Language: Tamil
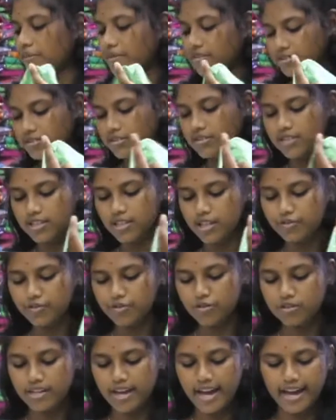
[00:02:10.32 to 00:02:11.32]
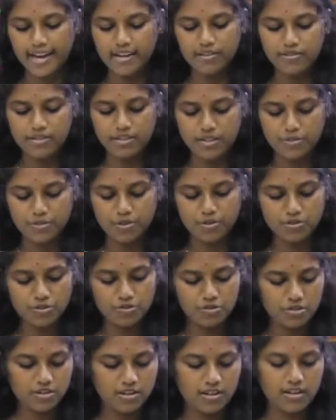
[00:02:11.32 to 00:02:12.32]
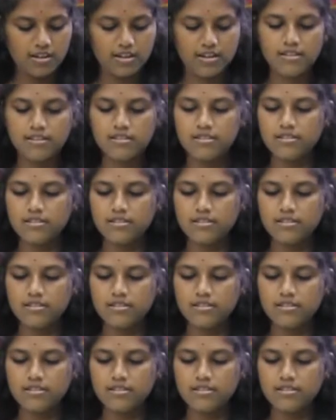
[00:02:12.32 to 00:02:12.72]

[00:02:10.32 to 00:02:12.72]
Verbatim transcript: நமக்கு வந்து த்ரீ ஃபோர்த் ஹேண்ட் வந்து நமக்கு வந்து கொடுத்துருக்காங்க